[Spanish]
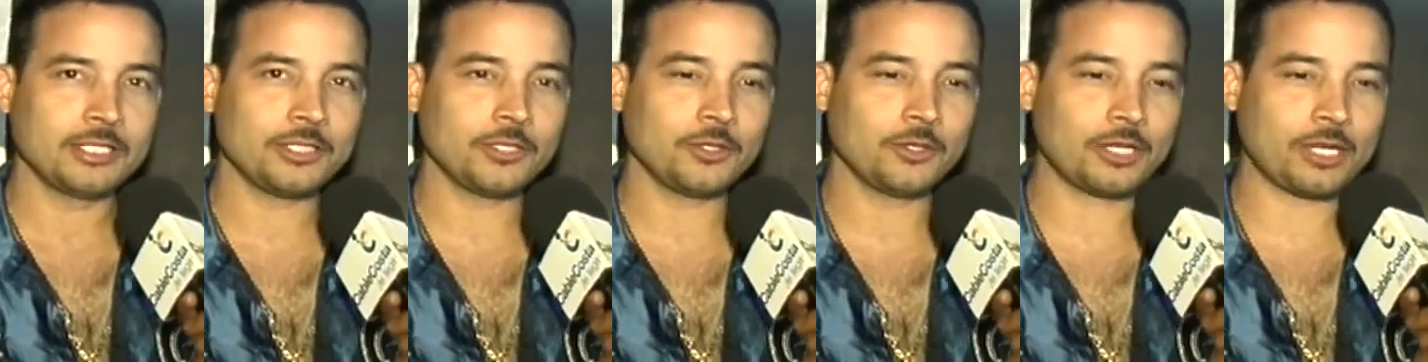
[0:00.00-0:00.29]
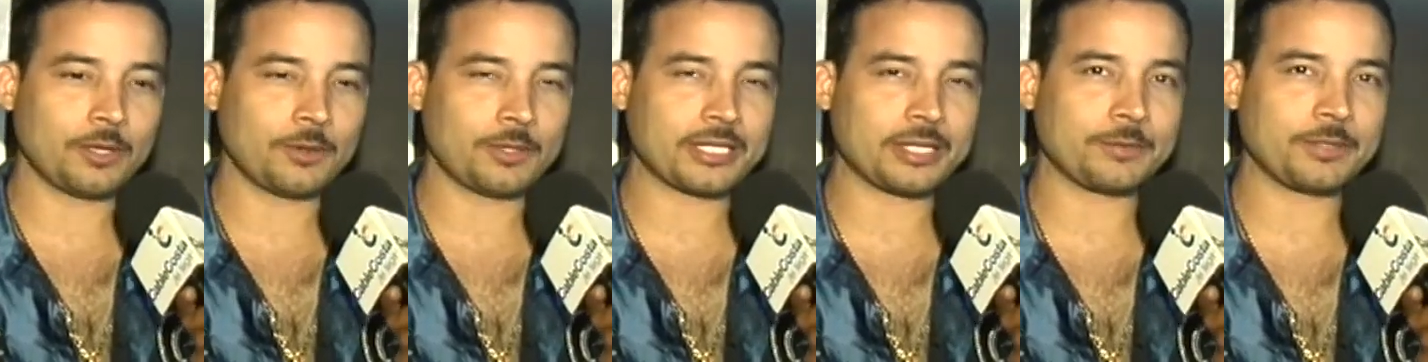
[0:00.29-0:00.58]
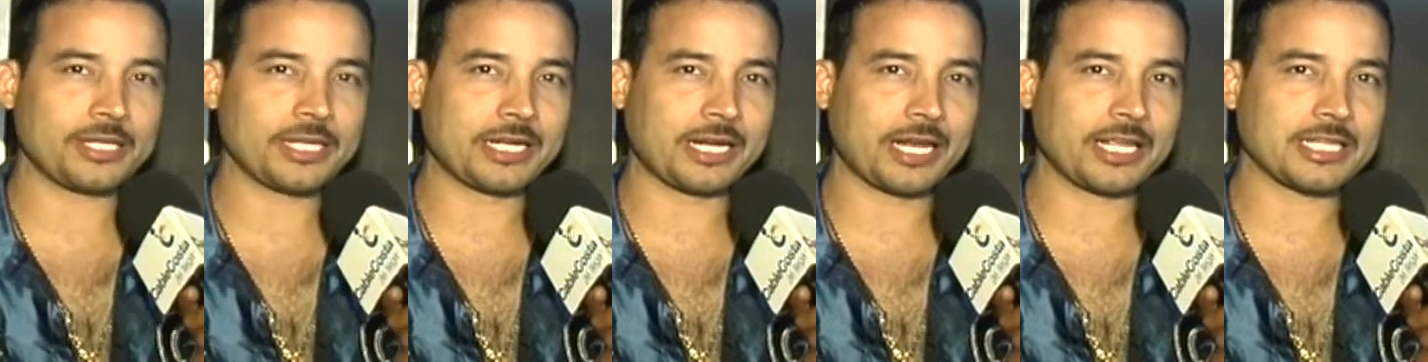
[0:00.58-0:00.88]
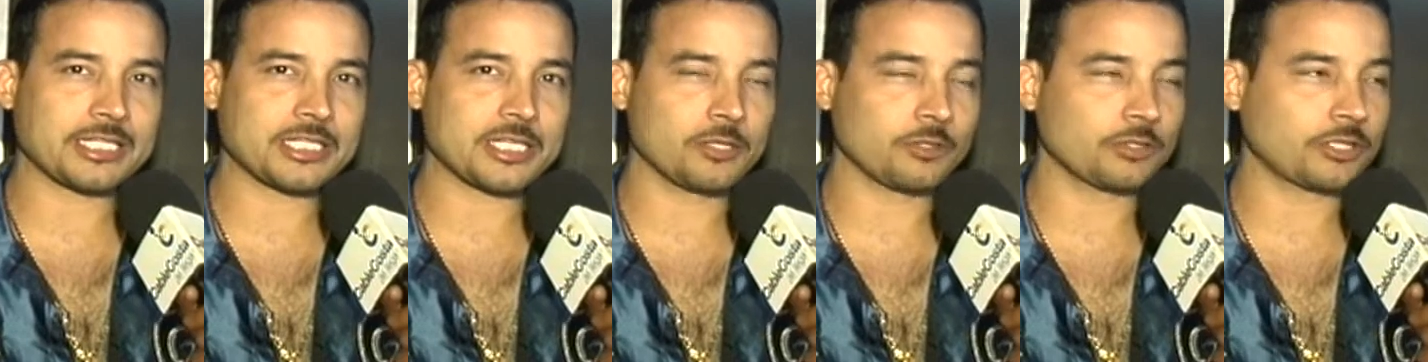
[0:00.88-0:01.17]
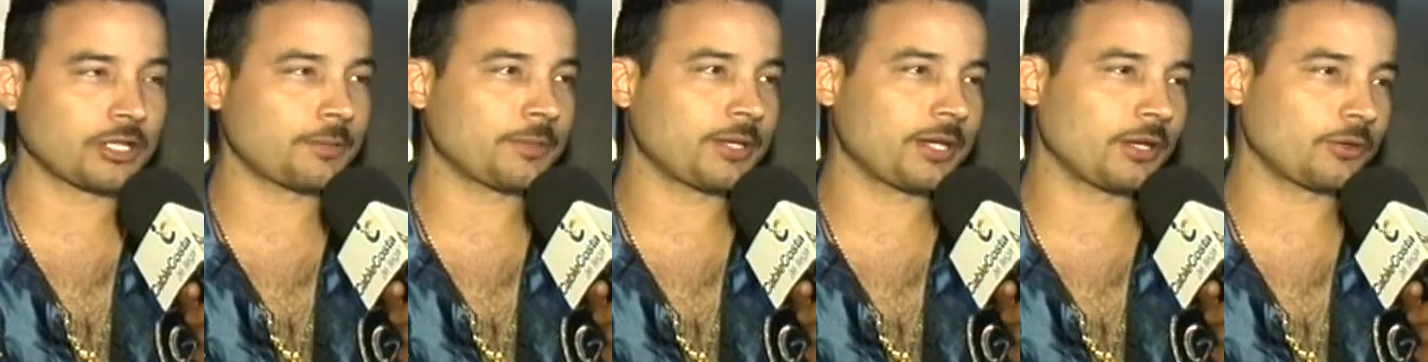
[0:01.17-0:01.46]
Yo la verdad bien agradecido
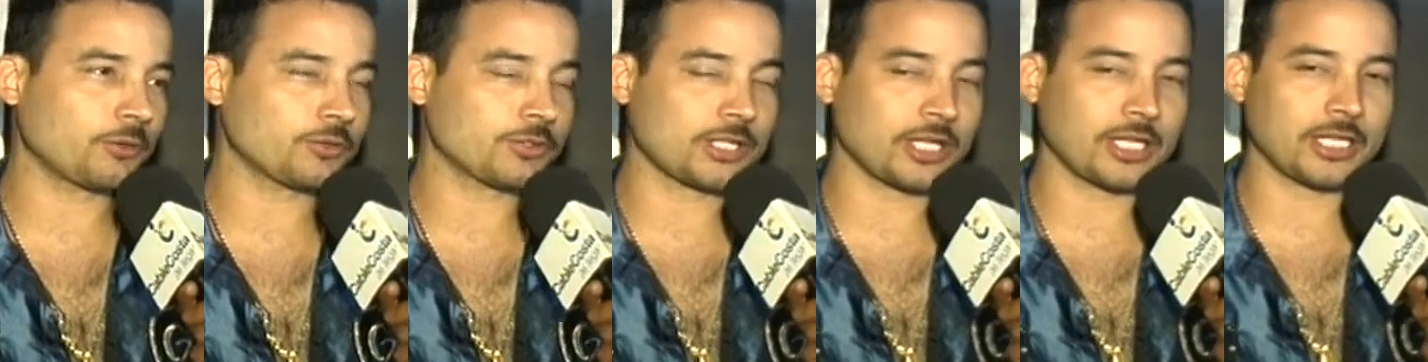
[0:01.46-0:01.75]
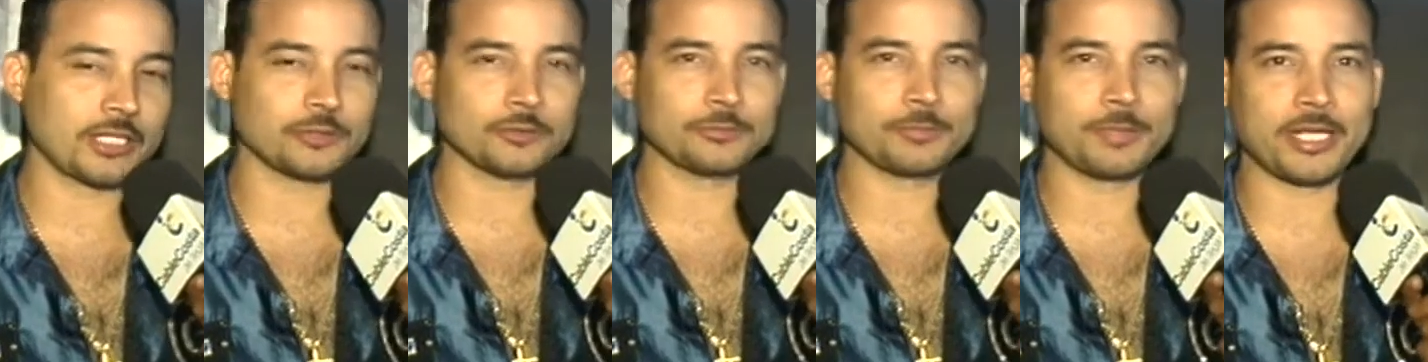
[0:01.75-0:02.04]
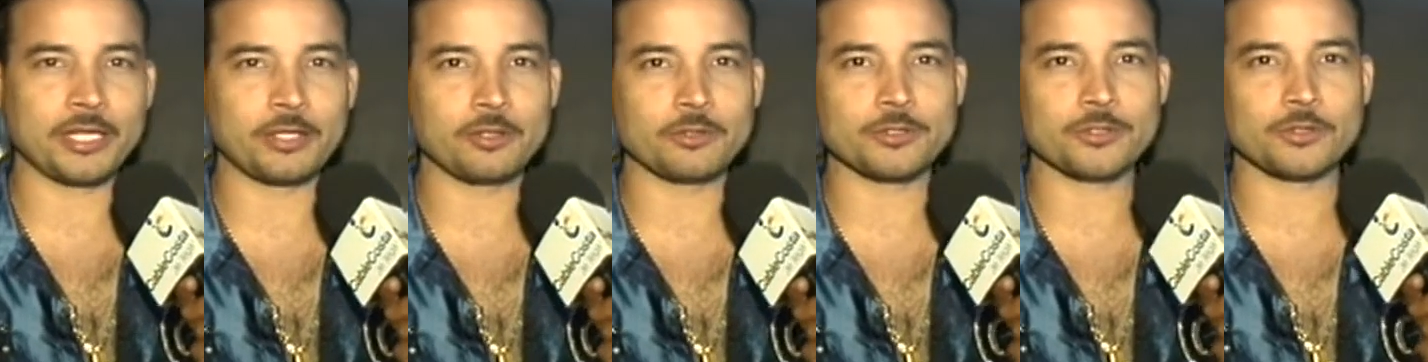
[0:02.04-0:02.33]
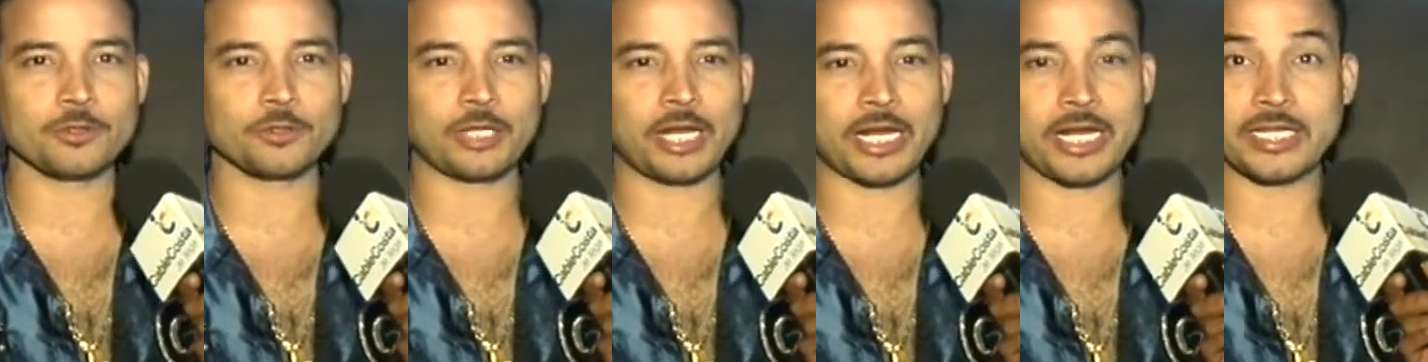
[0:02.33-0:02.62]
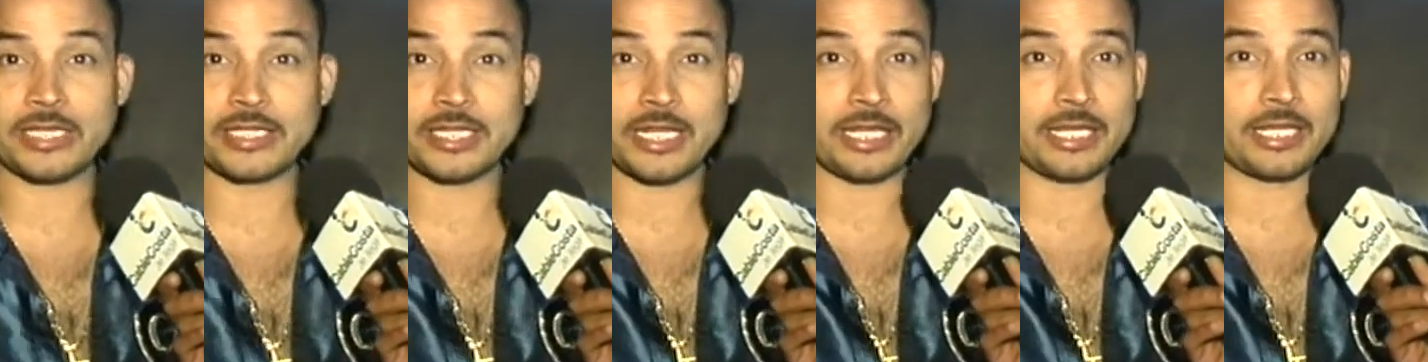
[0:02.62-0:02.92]
también con ustedes los medios, con la
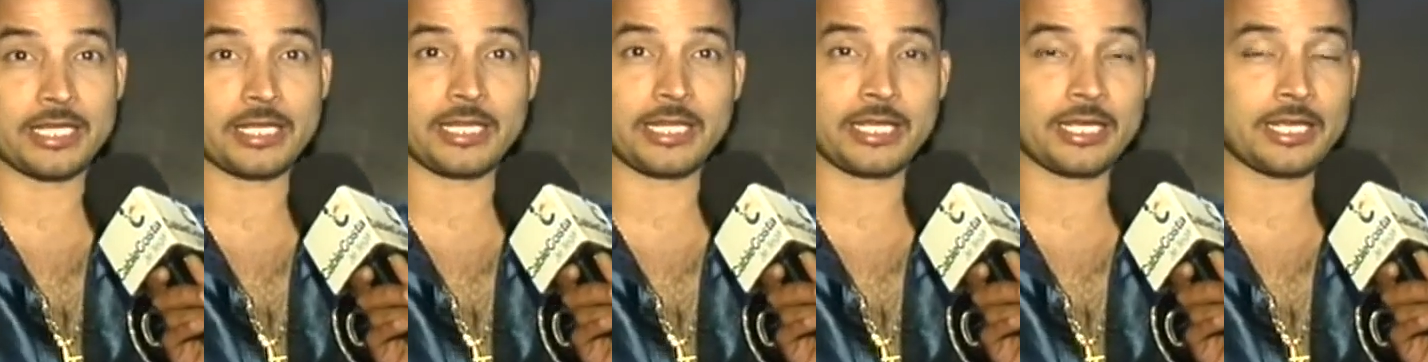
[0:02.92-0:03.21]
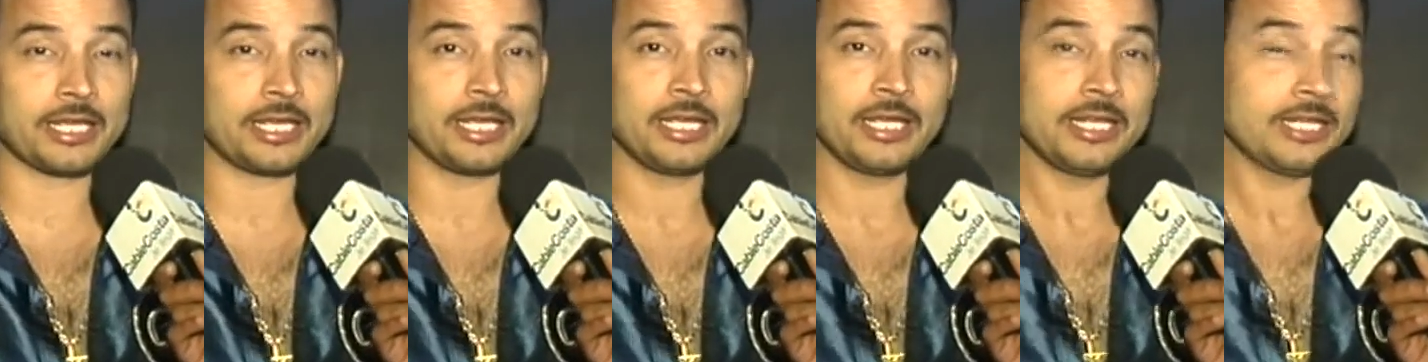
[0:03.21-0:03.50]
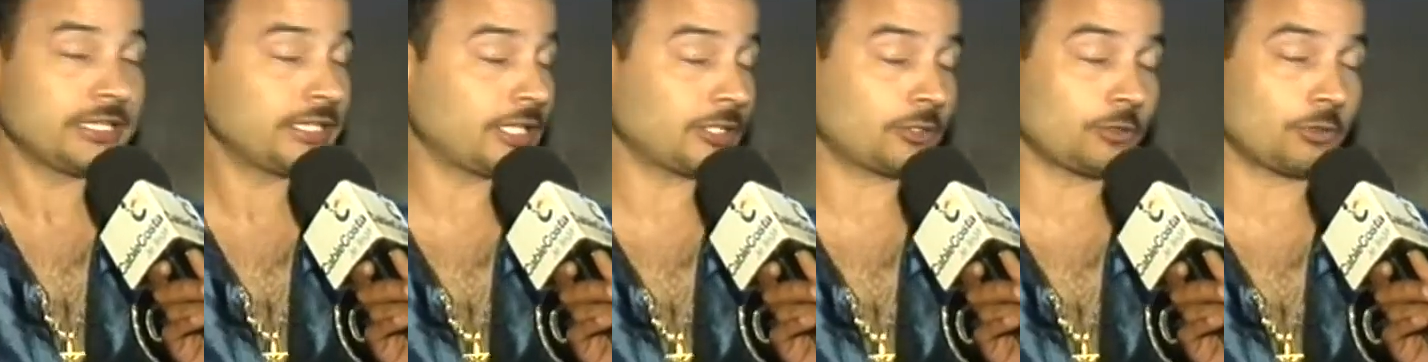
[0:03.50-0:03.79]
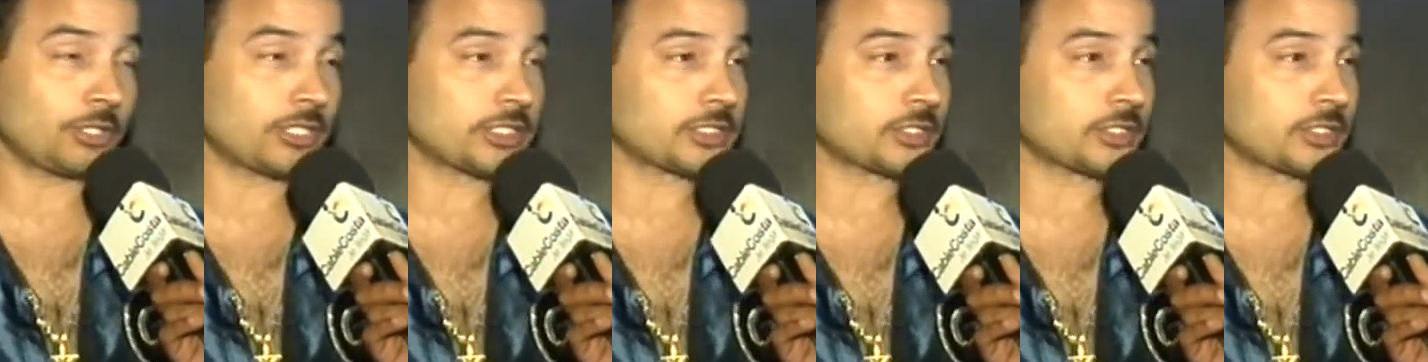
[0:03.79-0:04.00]
gente de aquí de, de todo el